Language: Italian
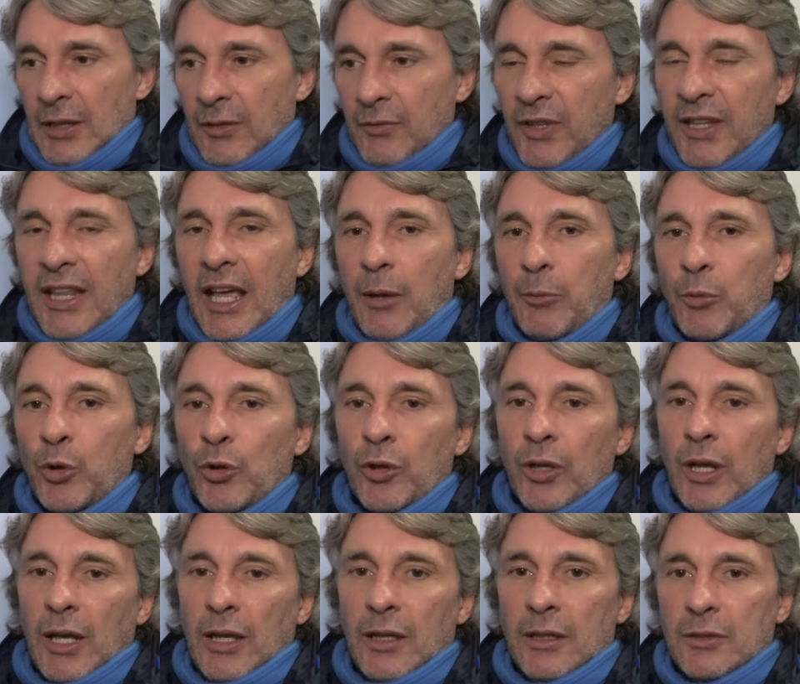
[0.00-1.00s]
Vediamo
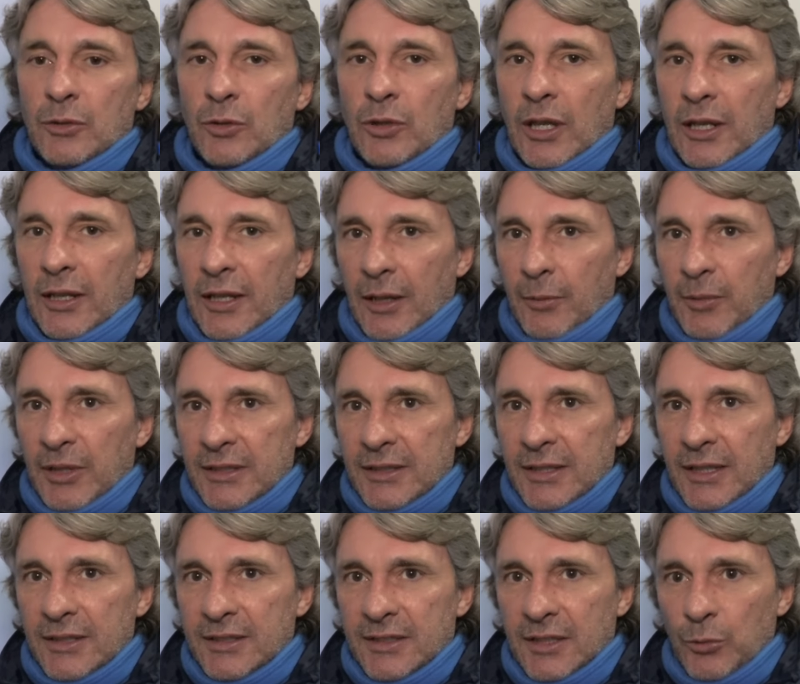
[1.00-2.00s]
ora con gli
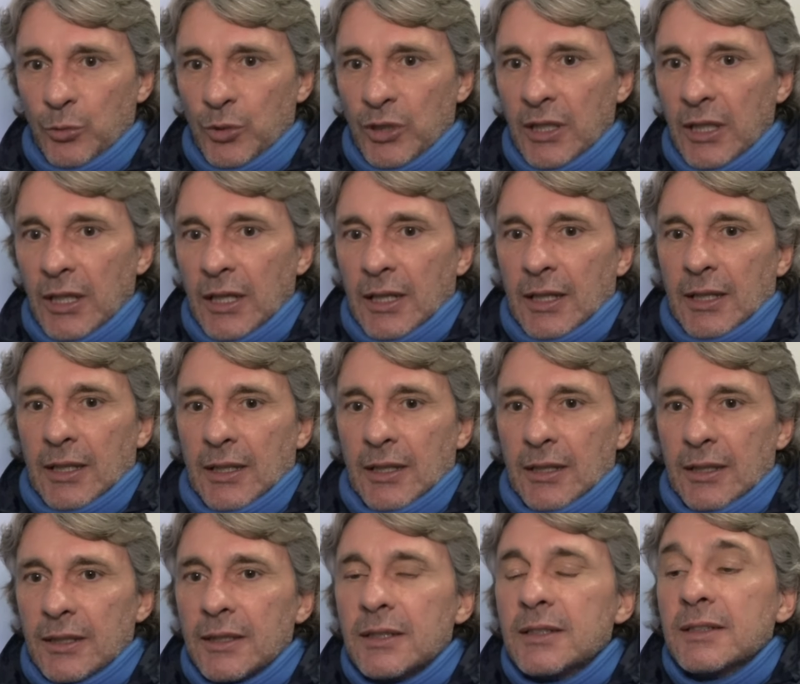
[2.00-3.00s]
allenamenti a
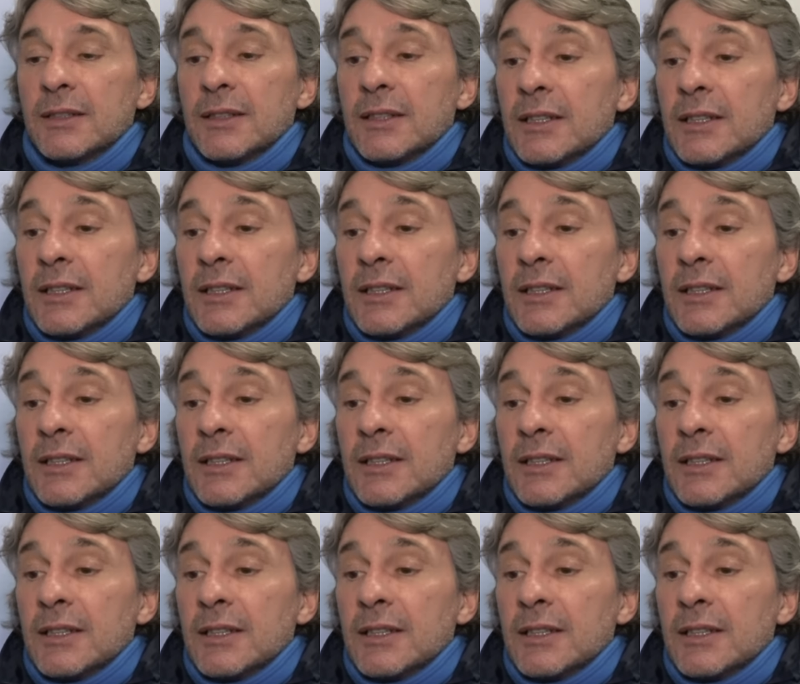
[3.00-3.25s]
seguire